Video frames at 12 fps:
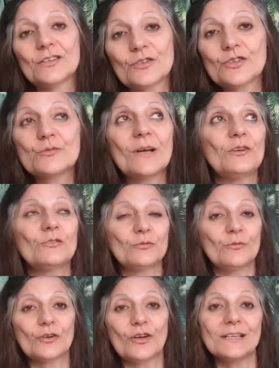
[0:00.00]
Ce que je souhaite de
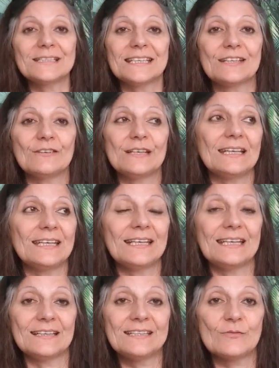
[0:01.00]
tout mon cœur, c'est
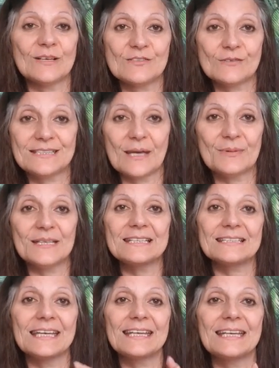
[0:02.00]
qu'il soit
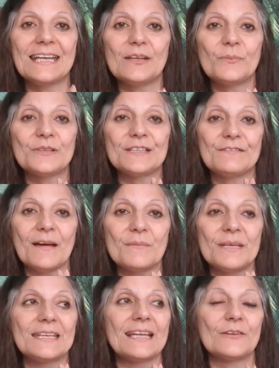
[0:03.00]
sociabilisé, qu'il ait une petite
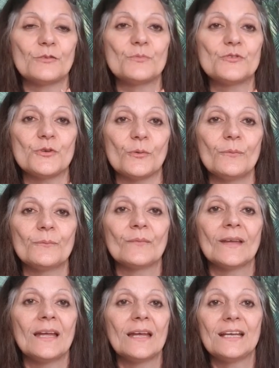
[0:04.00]
famille d'adoption.
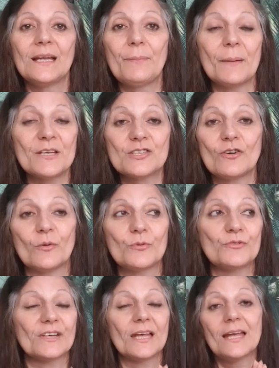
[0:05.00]
Il n'est pas méchant en
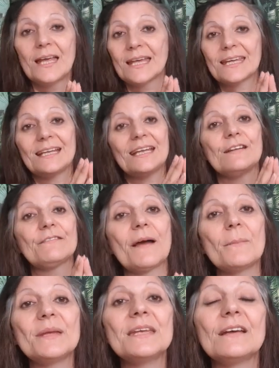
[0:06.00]
plus. Qu'il ait une
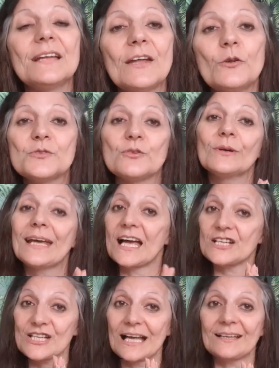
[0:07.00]
famille d'adoption, qu'il
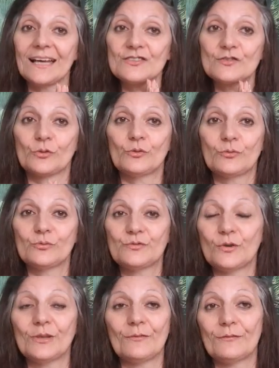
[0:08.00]
ait un jardin surtout. Il
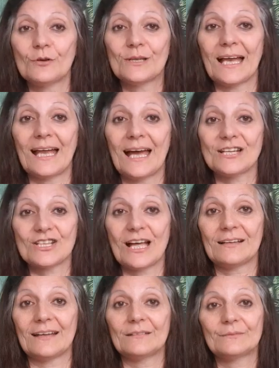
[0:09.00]
faut, qu'elle ait un
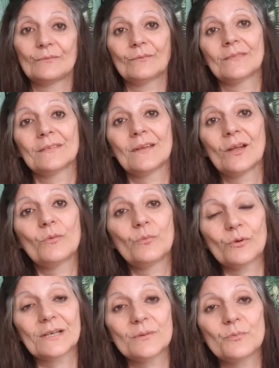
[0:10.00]
jardin
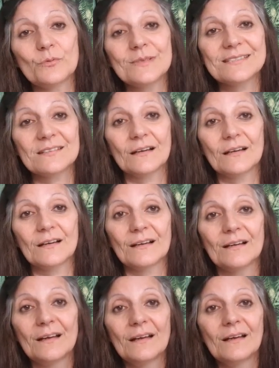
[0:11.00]
pour qu'il puisse.
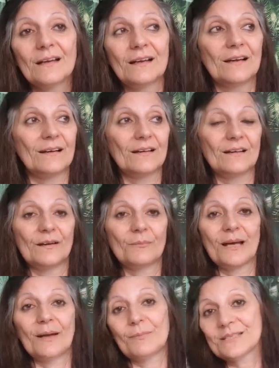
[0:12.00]
Bah,
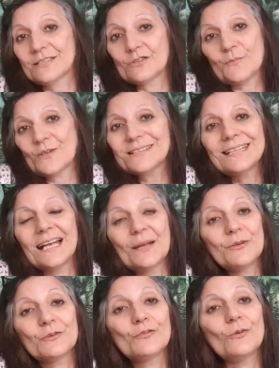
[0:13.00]
parce que je pense qu'il a
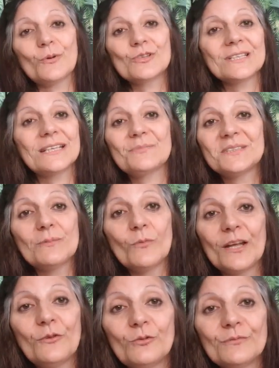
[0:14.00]
l'habitude de manger des petits
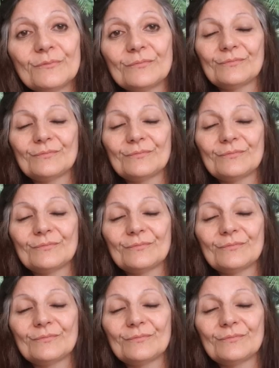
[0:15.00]
moineaux.